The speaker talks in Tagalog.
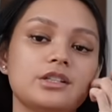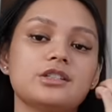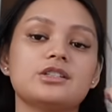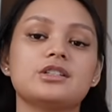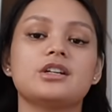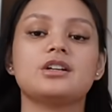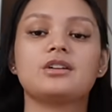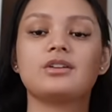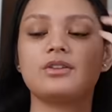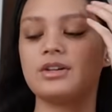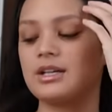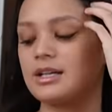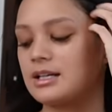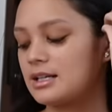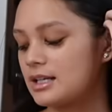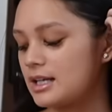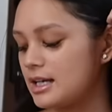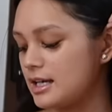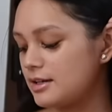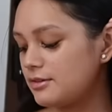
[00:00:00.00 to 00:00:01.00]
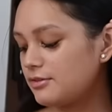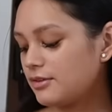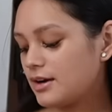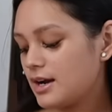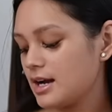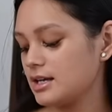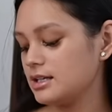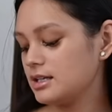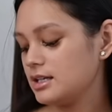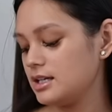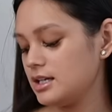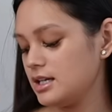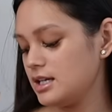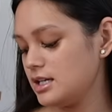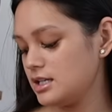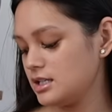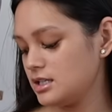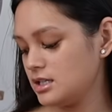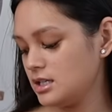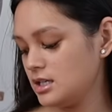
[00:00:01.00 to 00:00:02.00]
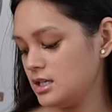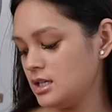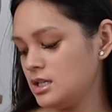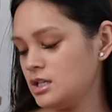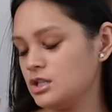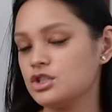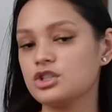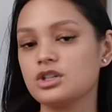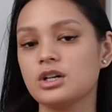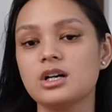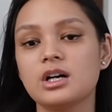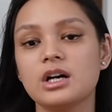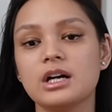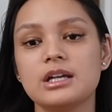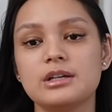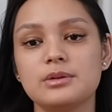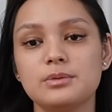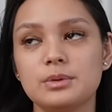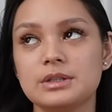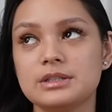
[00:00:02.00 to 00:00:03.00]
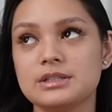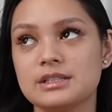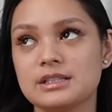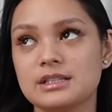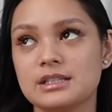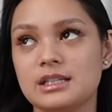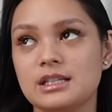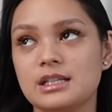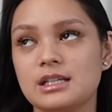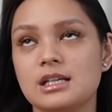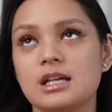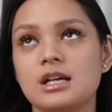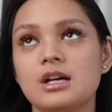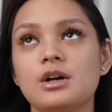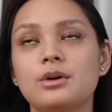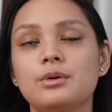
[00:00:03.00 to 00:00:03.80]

isi-share ko yan kay Frankie Tsaka kay Whiskey.